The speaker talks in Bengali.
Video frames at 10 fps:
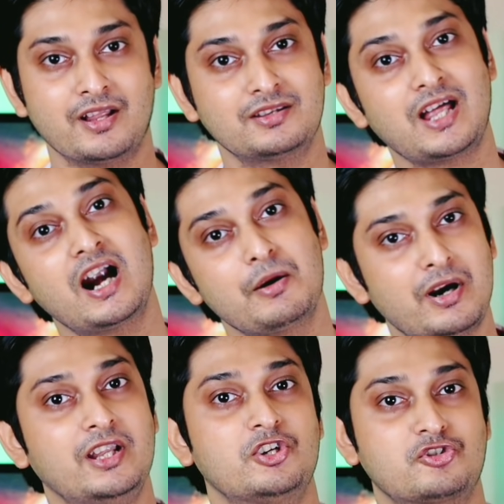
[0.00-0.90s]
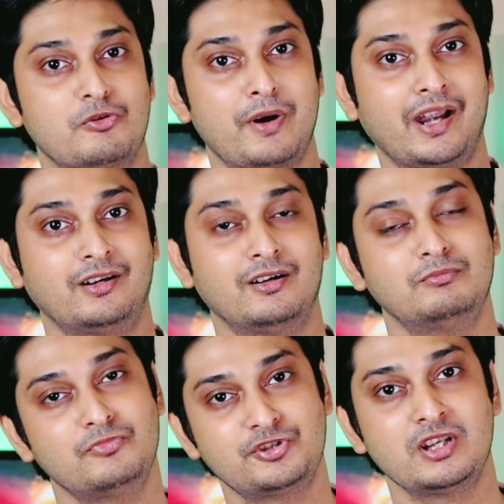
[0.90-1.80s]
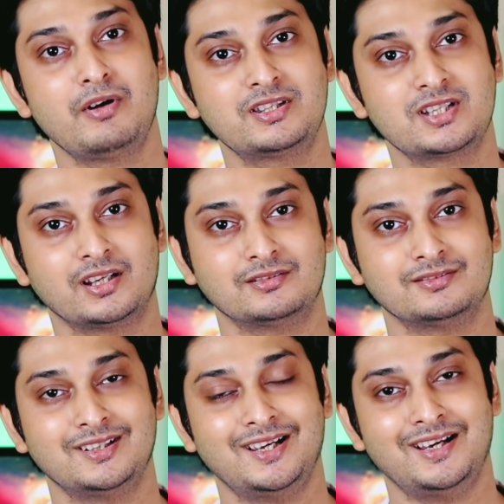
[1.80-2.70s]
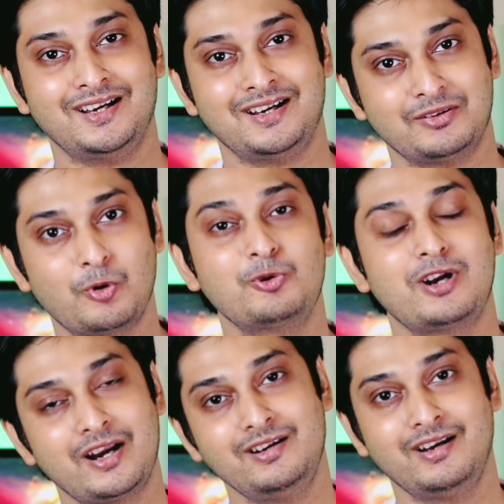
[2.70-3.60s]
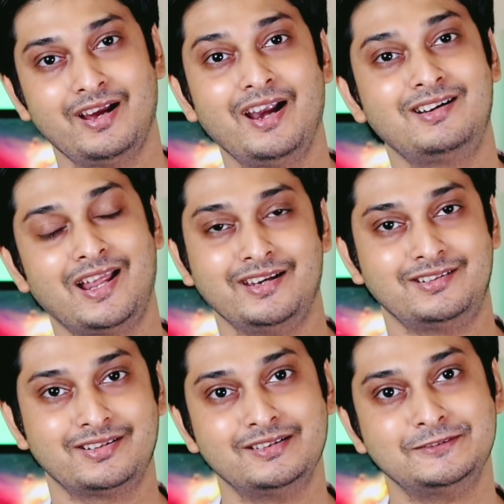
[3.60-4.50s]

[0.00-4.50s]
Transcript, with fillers: ব্র্যান্ড তার আবার নিজস্ব ব্র্যান্ড বুঝতে পারছেন গরু গাড়ির হেডলাইট